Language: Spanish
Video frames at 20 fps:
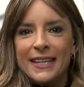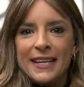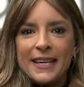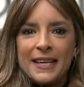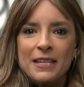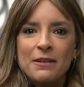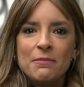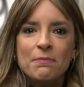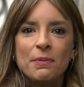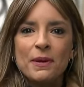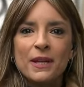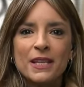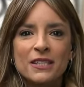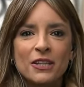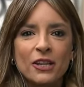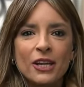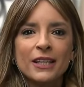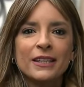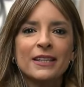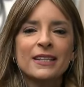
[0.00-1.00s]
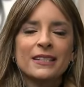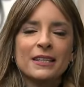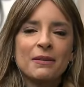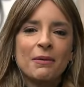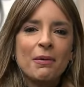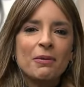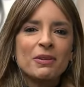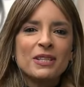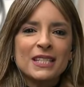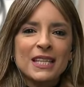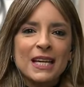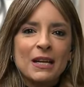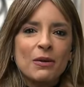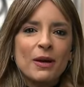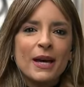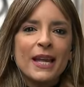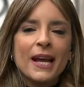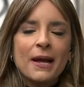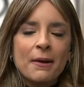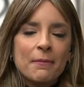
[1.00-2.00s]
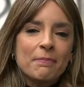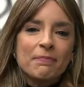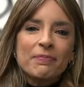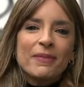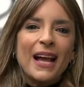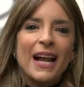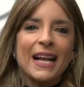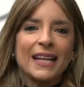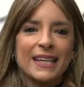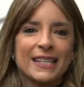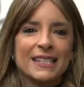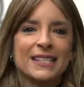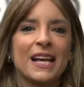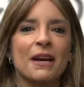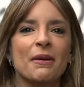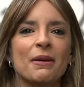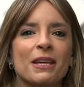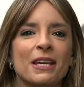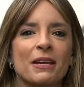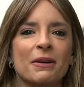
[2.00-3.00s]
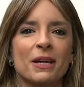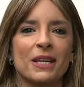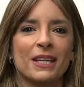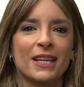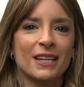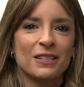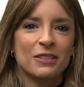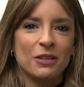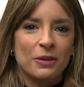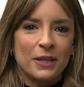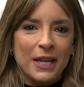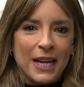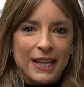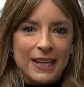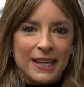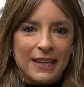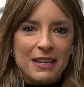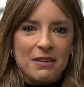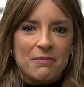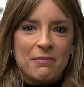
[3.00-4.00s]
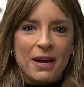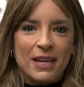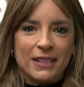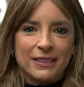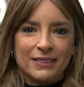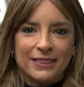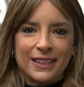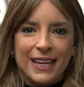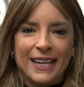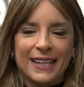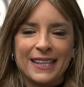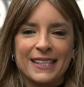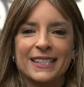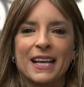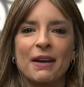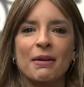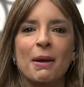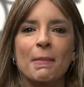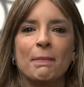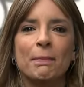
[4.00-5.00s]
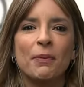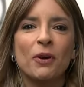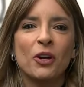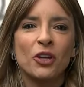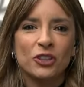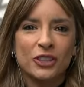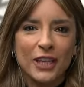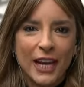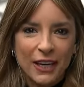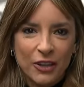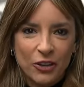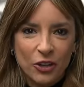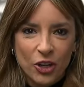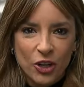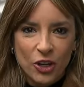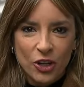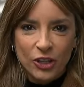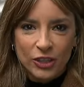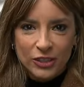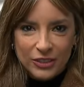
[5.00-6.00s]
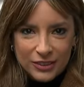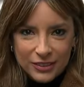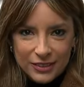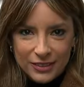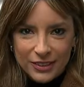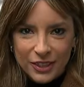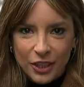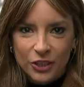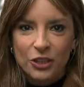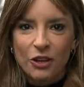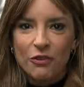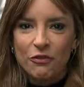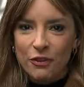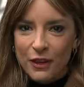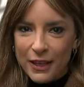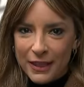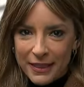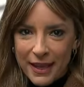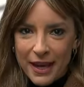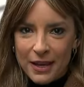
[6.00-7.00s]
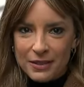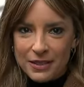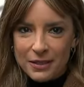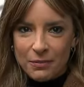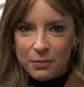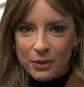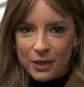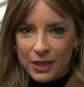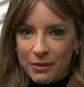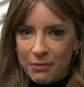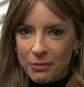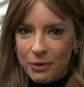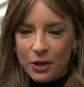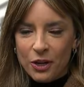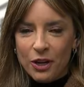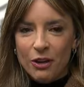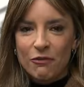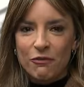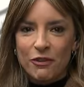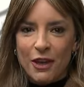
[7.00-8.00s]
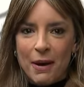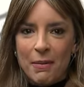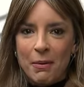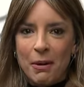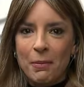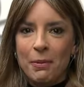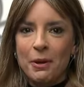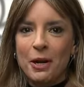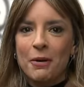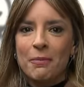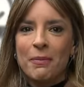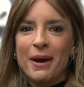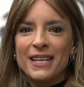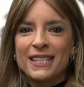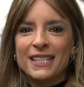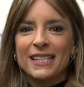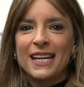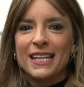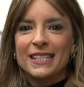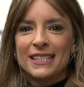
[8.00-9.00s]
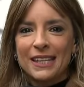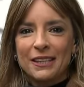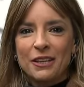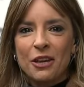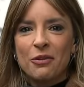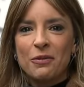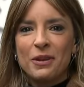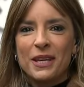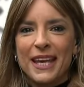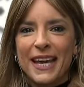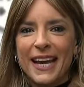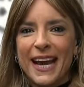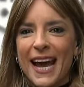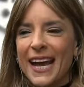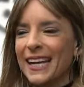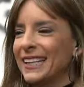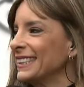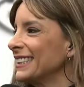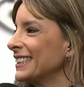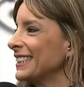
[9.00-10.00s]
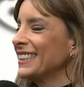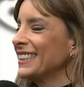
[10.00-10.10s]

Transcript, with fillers: impresionantes y vamos a saludar al que sabe de verdad sobre el clima. Al que sabe posta, Coco. no te ofendas, porque gracias, confiamos, pero más en el señor Videgain.